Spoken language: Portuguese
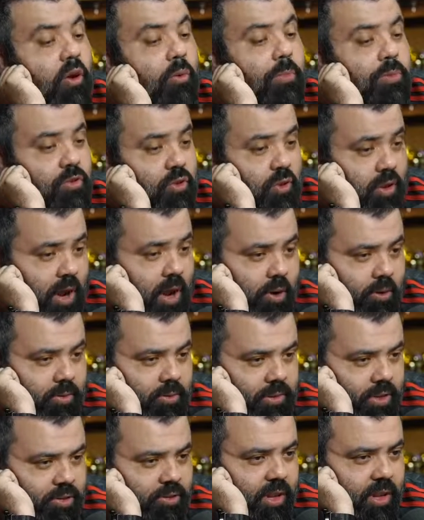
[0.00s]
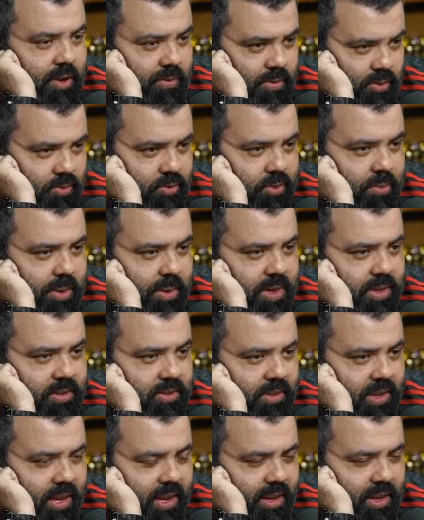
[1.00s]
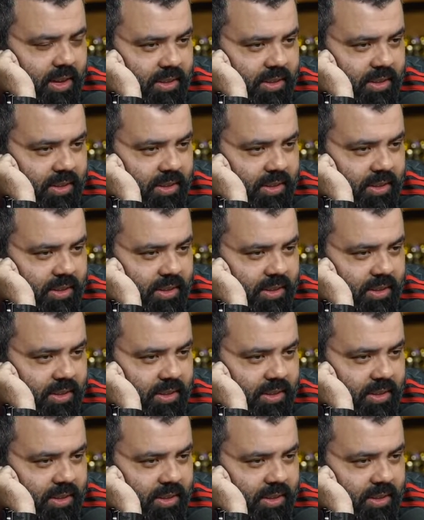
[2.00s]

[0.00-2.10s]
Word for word: opcional, você escreveu sobre isso, é. né?